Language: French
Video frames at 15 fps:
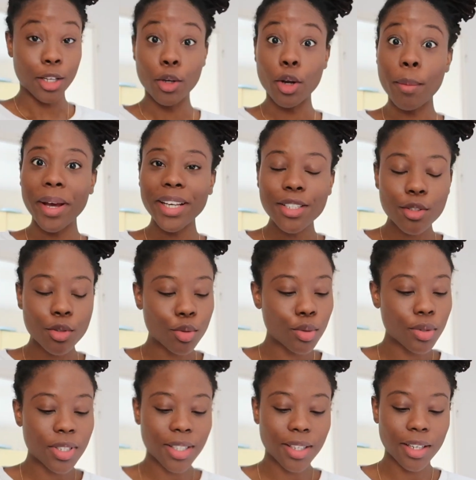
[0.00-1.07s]
le maïs
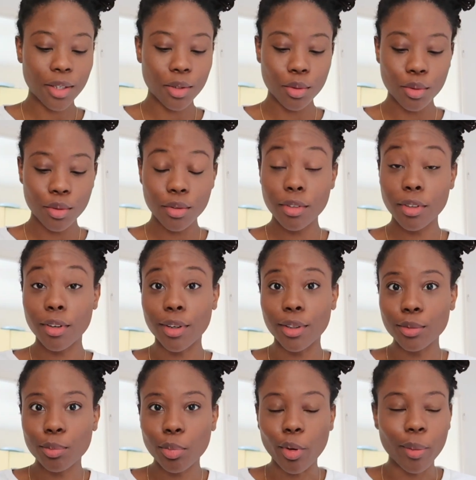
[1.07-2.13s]
doux, c'est une
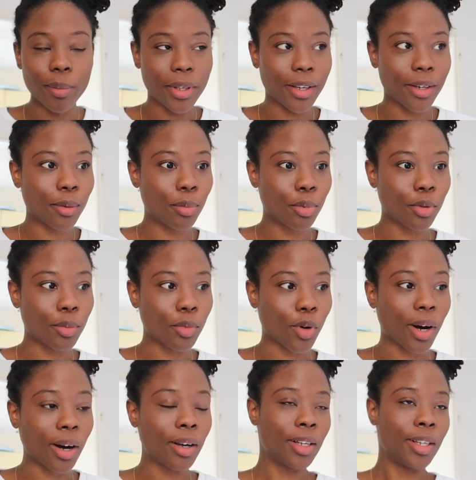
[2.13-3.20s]
grande première pour
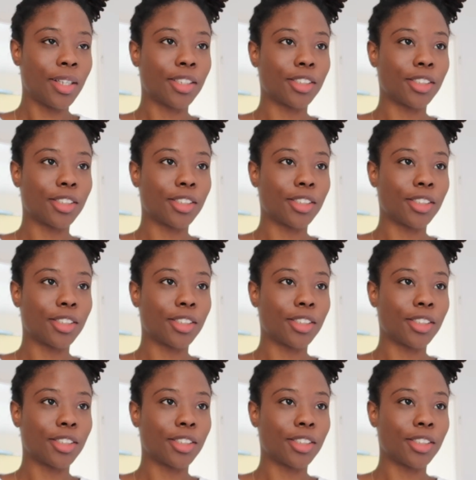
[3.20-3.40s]
moi.